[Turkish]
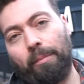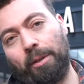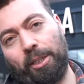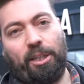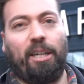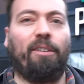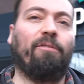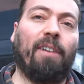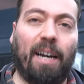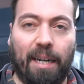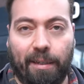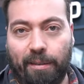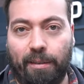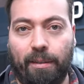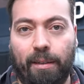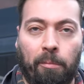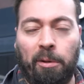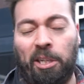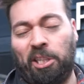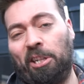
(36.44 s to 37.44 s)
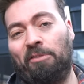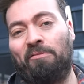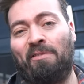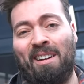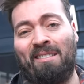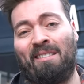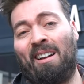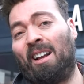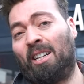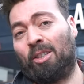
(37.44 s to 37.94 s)
Yemişliğim var. Yemişliğim
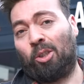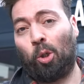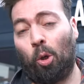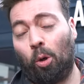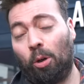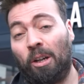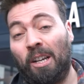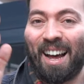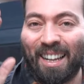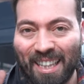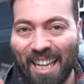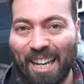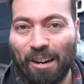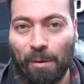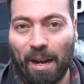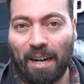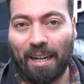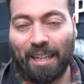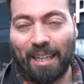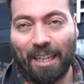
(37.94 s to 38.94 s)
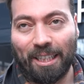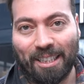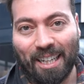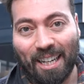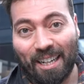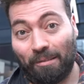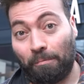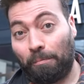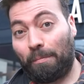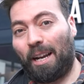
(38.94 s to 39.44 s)
var. Az çok anlarım
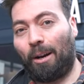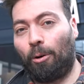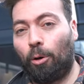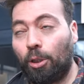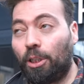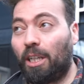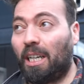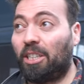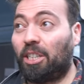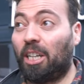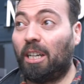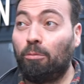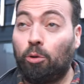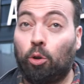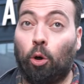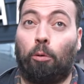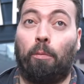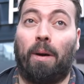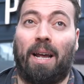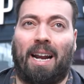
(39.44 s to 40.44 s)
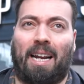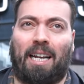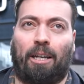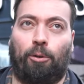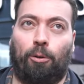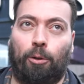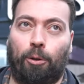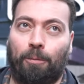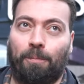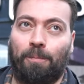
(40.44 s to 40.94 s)
arkadaşlar. Bir an önce geçelim. Çok merak
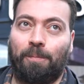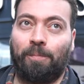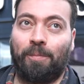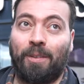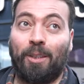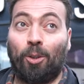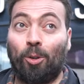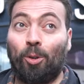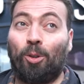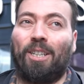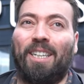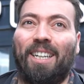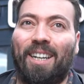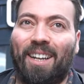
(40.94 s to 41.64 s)
ediyorum. Çünkü